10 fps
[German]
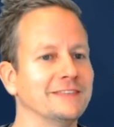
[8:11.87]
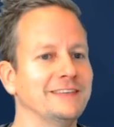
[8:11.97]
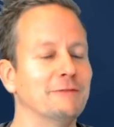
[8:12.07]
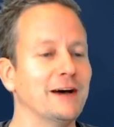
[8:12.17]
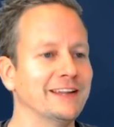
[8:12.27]
die
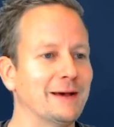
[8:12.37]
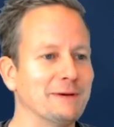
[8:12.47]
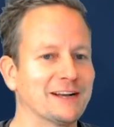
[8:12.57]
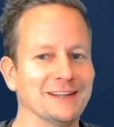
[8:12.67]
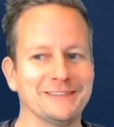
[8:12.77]
waren ja da
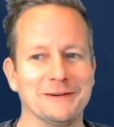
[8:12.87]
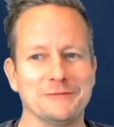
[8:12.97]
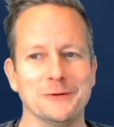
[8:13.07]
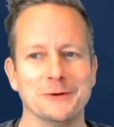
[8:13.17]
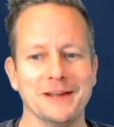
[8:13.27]
bekannt genau.
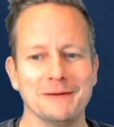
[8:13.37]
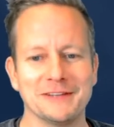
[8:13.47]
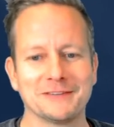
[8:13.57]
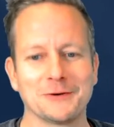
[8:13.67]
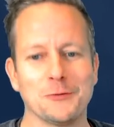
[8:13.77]
dafür, oder?
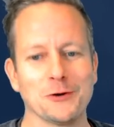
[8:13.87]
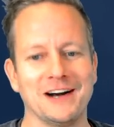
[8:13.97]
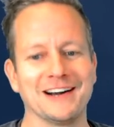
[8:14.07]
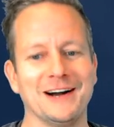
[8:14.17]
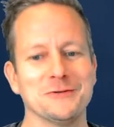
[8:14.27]
Mit Coca
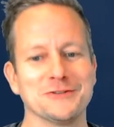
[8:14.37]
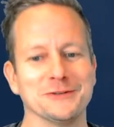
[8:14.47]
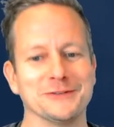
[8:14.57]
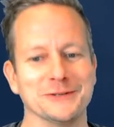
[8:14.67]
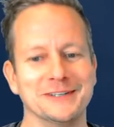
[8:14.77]
Rausch und
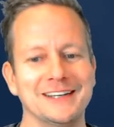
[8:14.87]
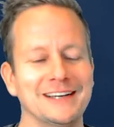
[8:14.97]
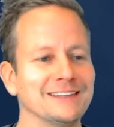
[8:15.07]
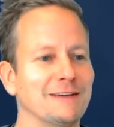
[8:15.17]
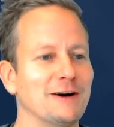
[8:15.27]
so.
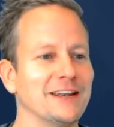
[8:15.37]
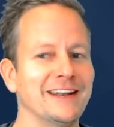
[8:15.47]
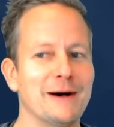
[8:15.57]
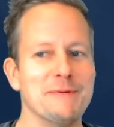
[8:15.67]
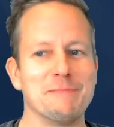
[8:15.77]
Da war der
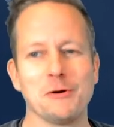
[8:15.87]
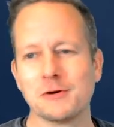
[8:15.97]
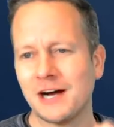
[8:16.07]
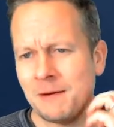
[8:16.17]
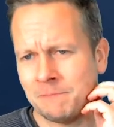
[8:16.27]
Name
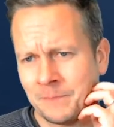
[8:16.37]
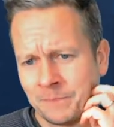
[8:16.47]
Programm.